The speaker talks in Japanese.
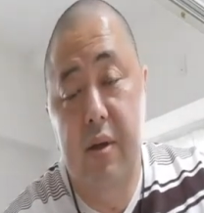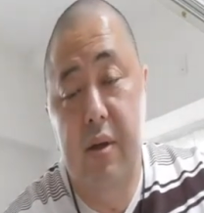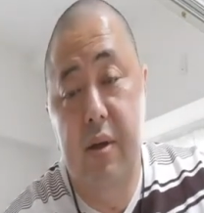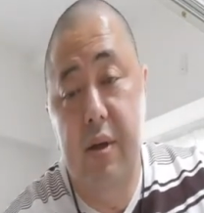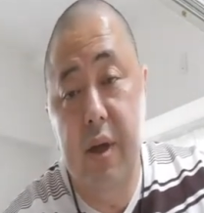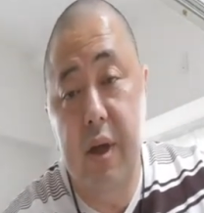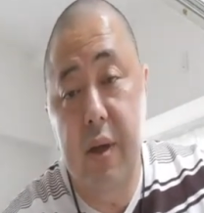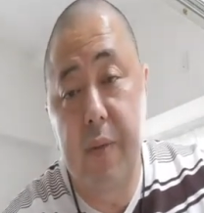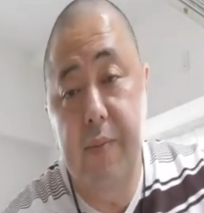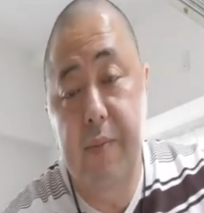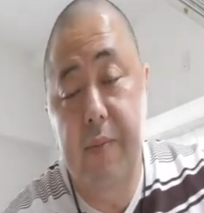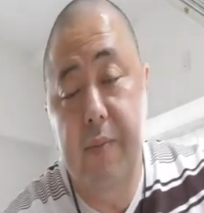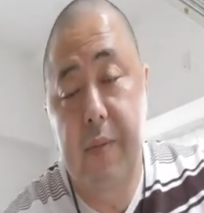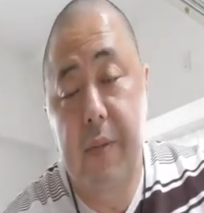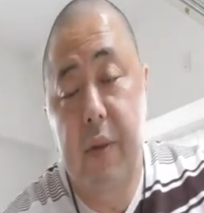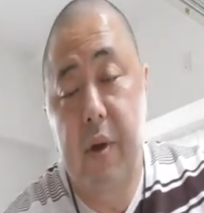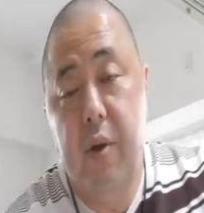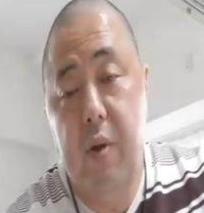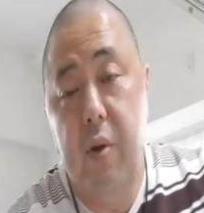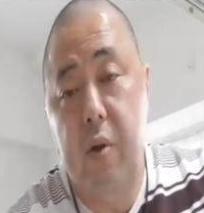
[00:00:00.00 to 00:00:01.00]
ね。
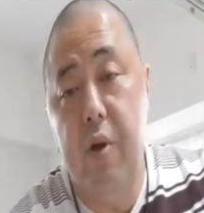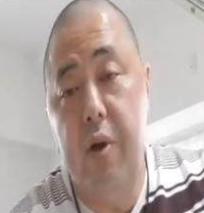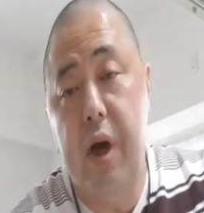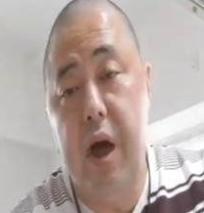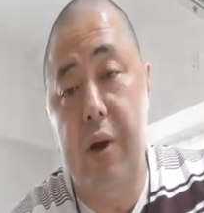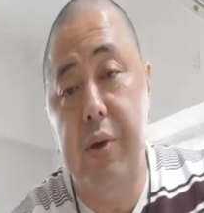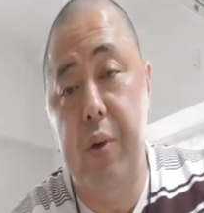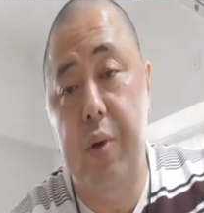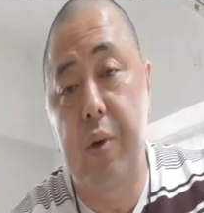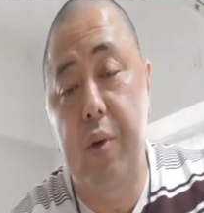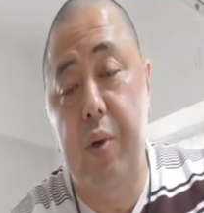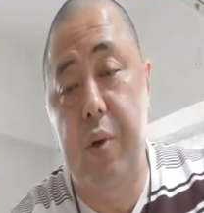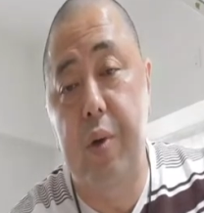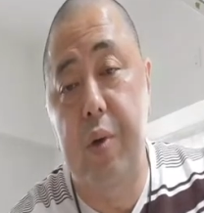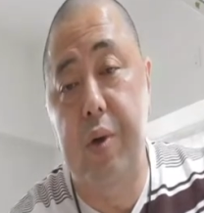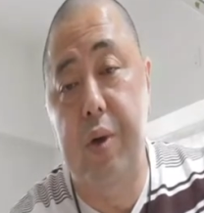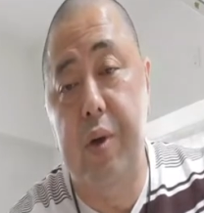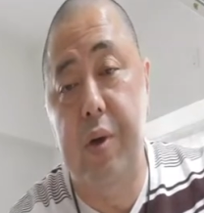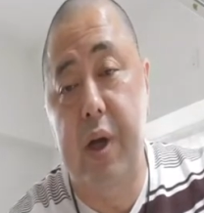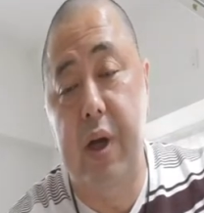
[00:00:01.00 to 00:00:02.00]
コロナがどうのこう
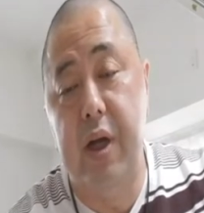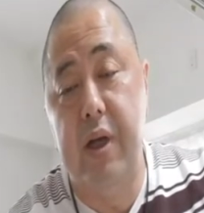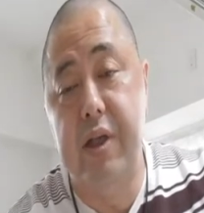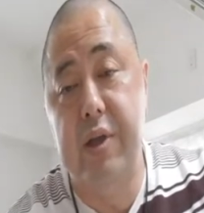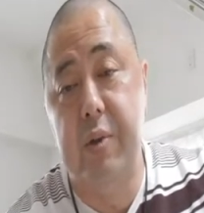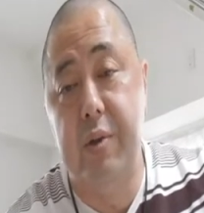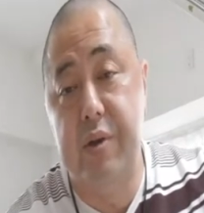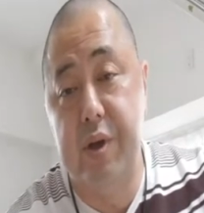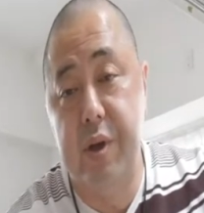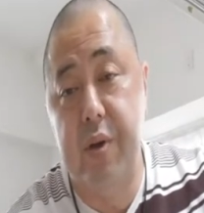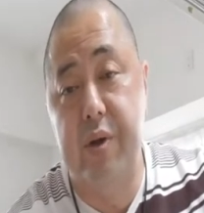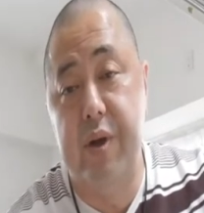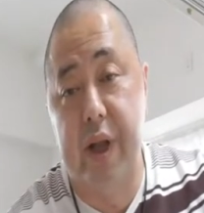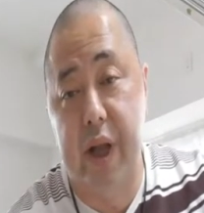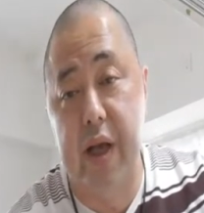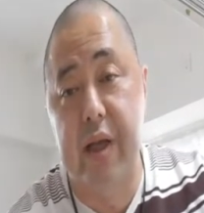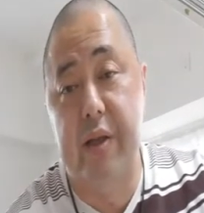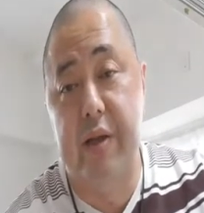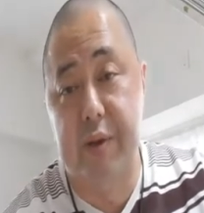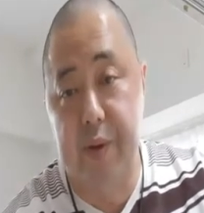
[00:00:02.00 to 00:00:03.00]
のっていう話をしてるんじゃ
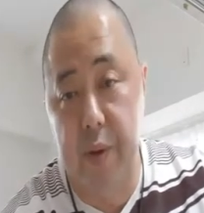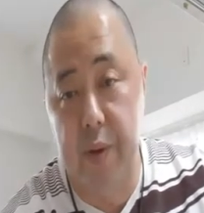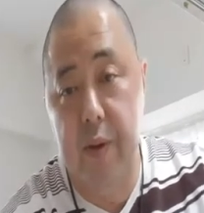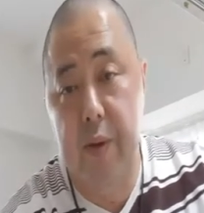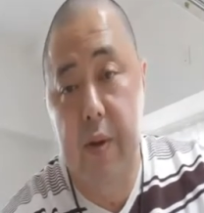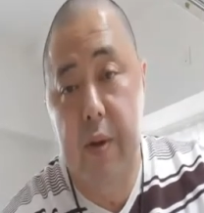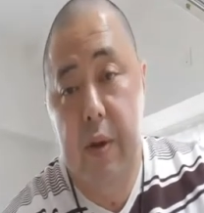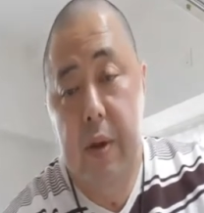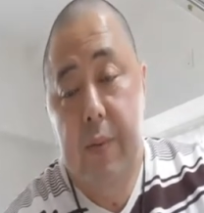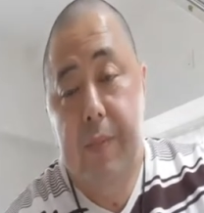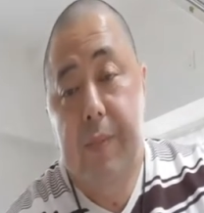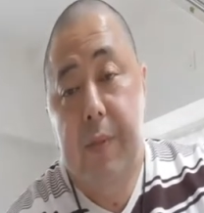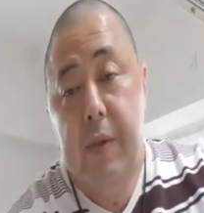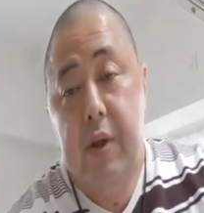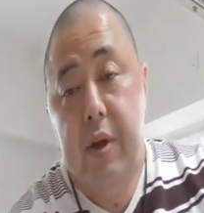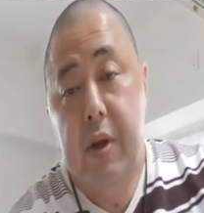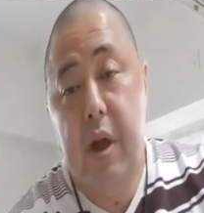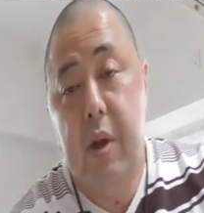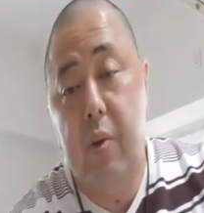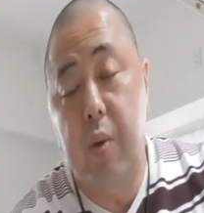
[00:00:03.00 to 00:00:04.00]
ないんですよ。
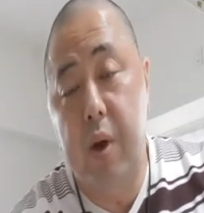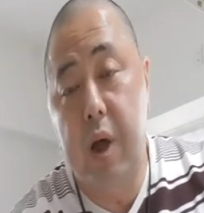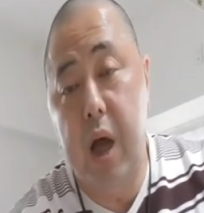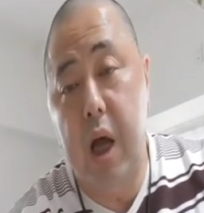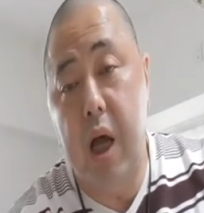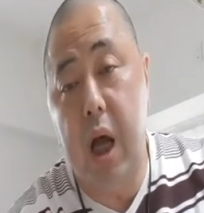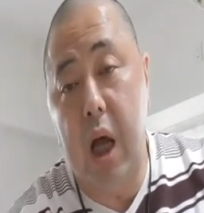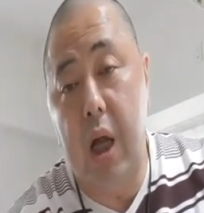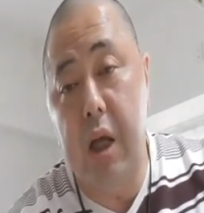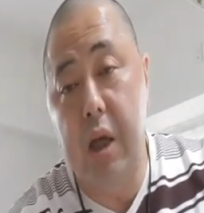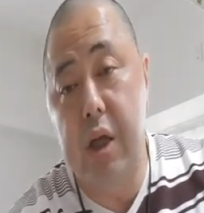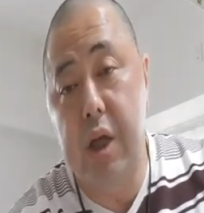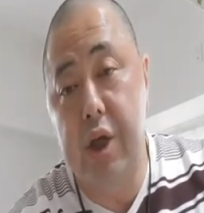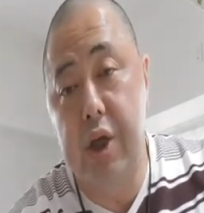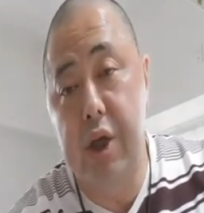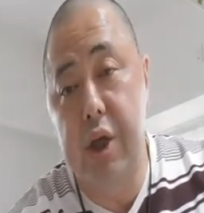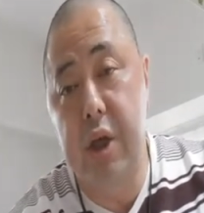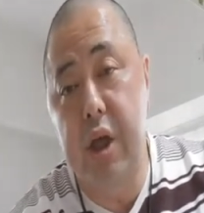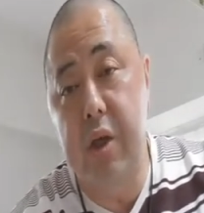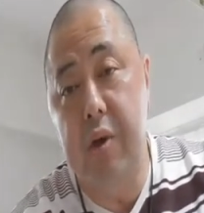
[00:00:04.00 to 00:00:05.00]
で、これが仮に
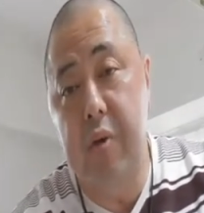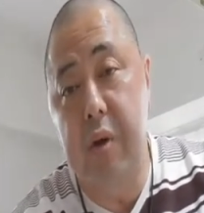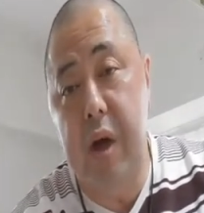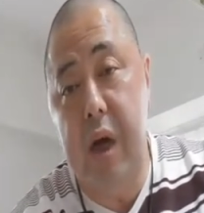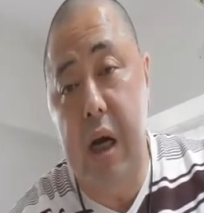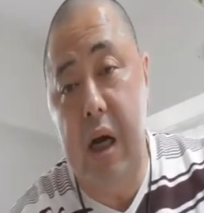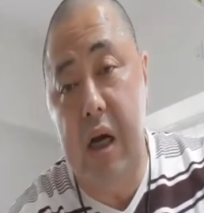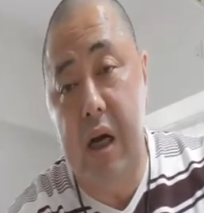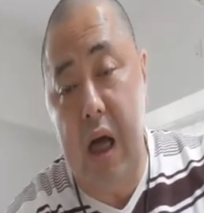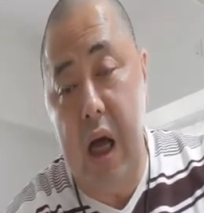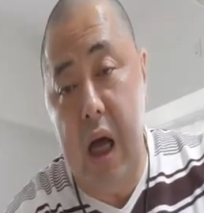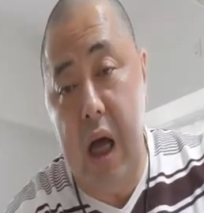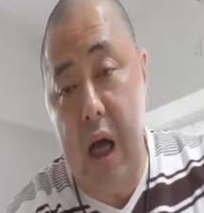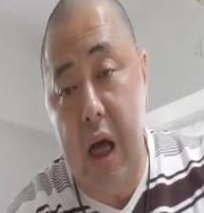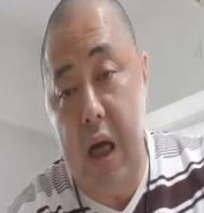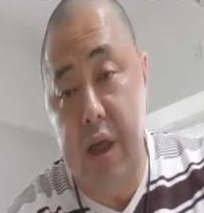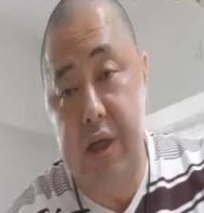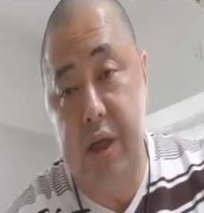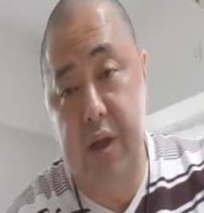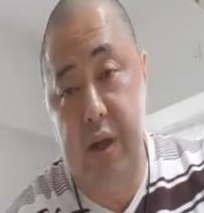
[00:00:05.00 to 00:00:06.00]
人間の赤
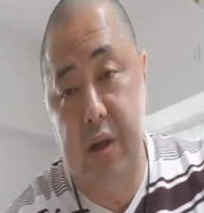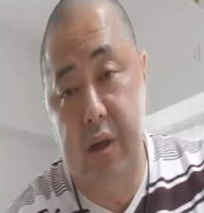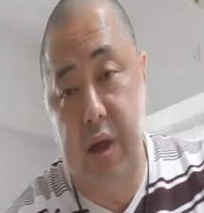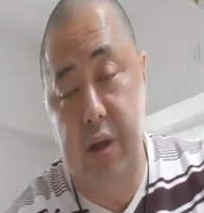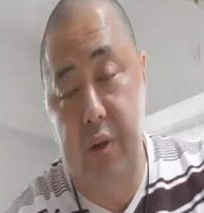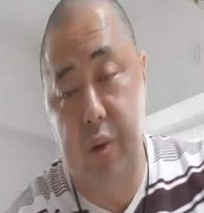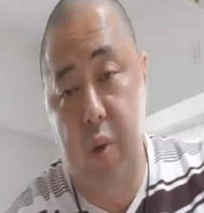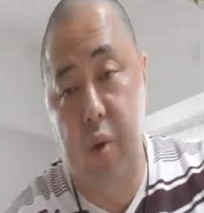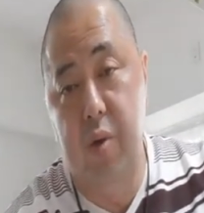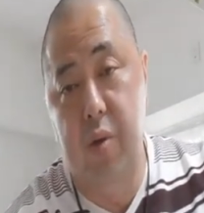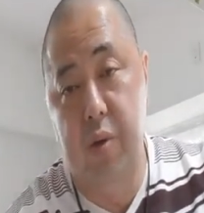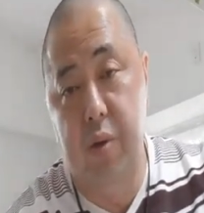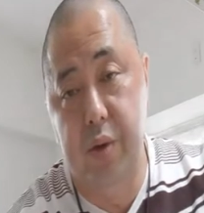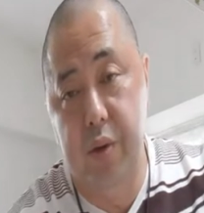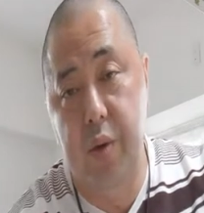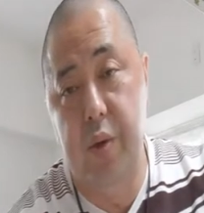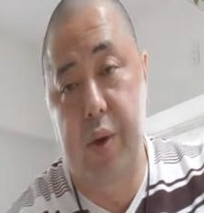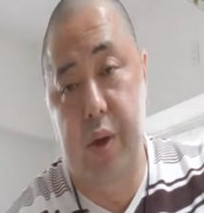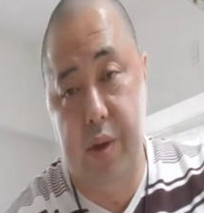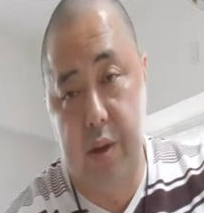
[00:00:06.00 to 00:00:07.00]
赤ちゃんだったらどう、
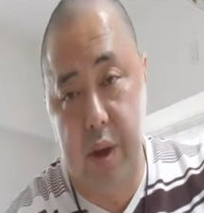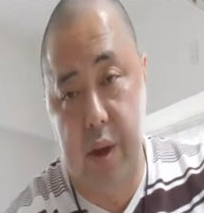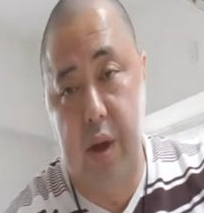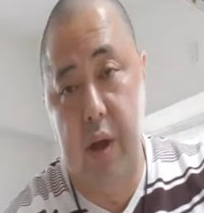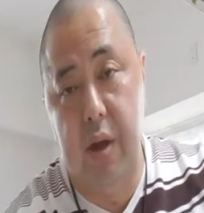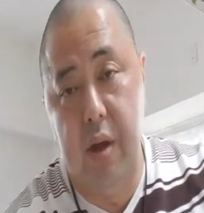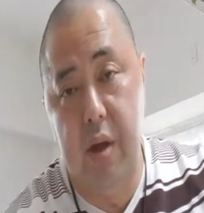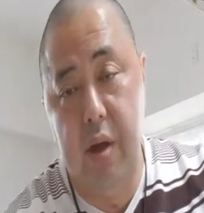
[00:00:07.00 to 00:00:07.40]
どうですかね。